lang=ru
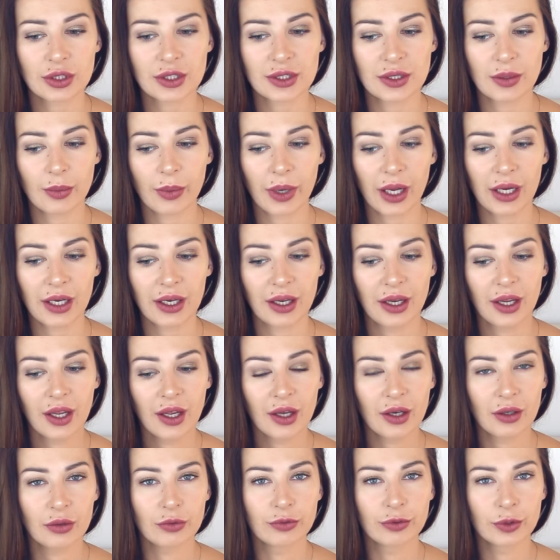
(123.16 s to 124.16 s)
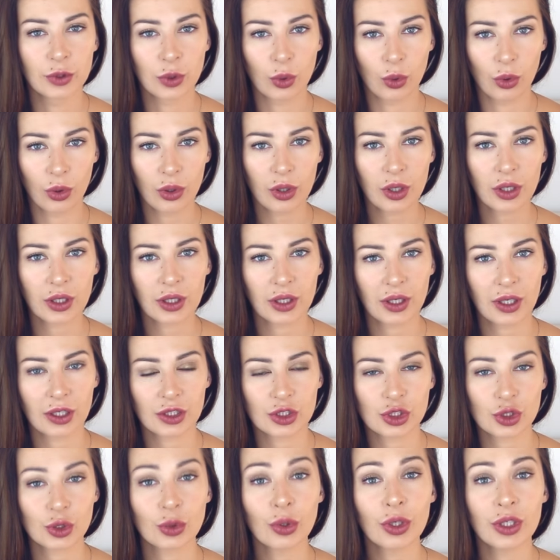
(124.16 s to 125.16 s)
снимали влог,
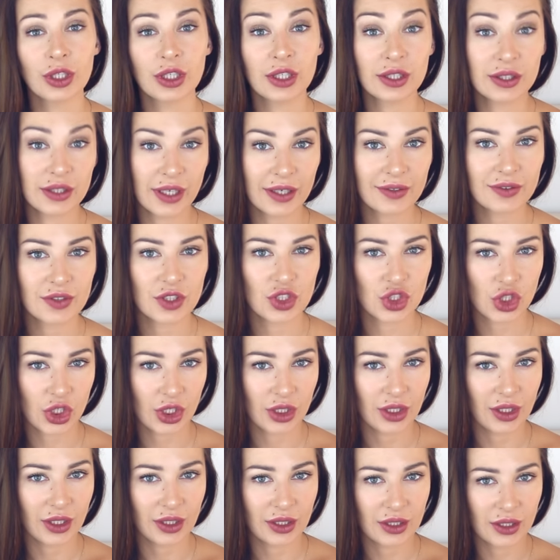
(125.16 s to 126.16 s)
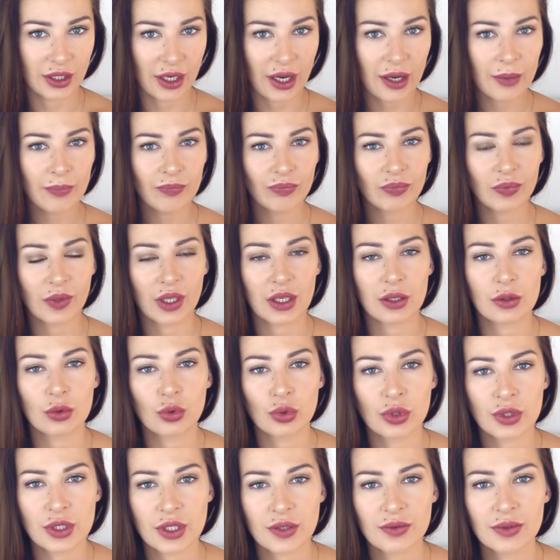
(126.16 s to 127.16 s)
что они едят в течение дня на
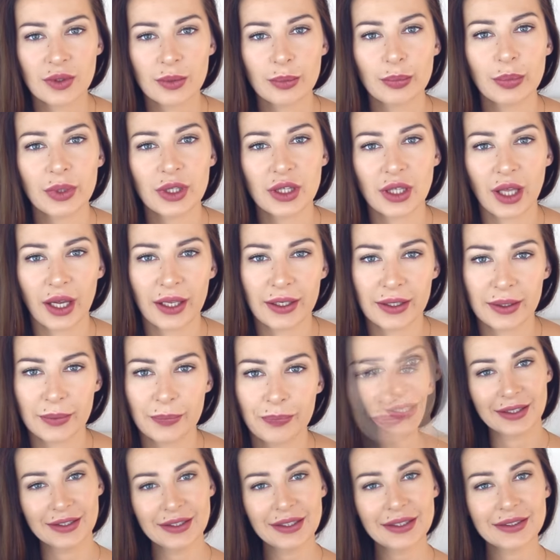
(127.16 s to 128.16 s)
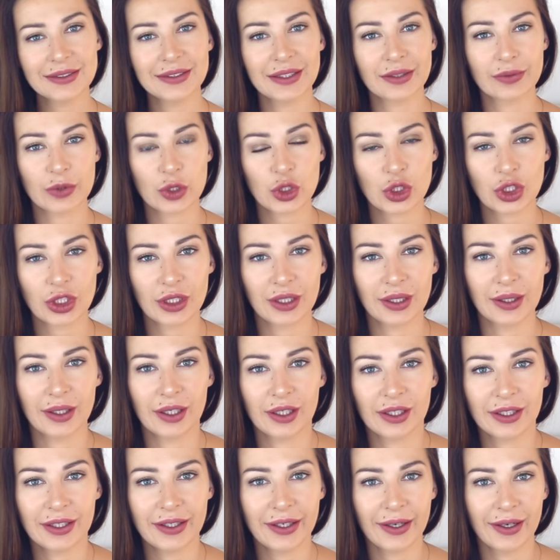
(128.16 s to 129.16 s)
интуитивном питании. Одни
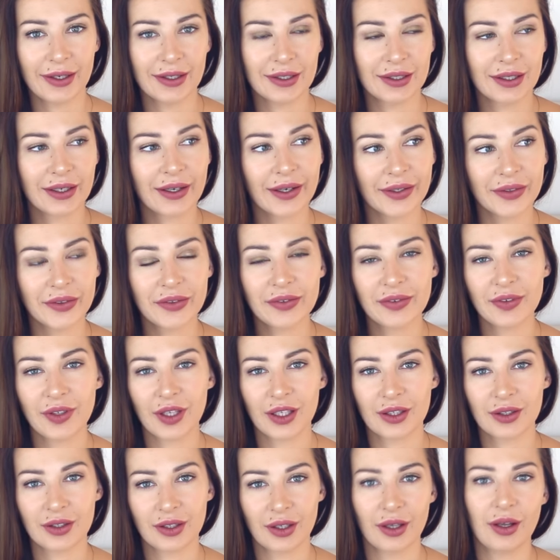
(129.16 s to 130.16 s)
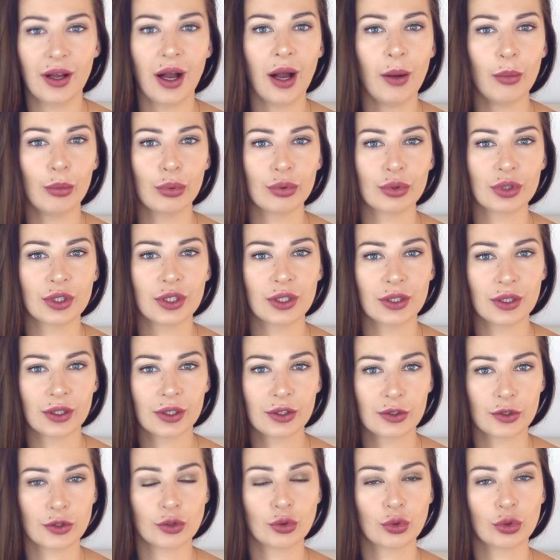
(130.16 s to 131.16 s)
девушки ели конфеты, гамбургеры,
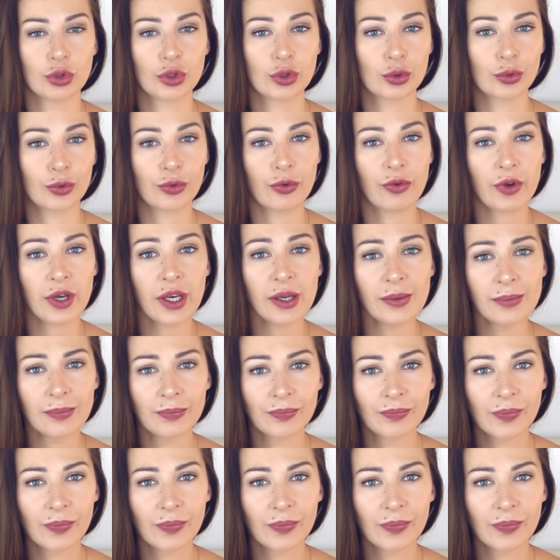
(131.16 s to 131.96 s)
картошку фри,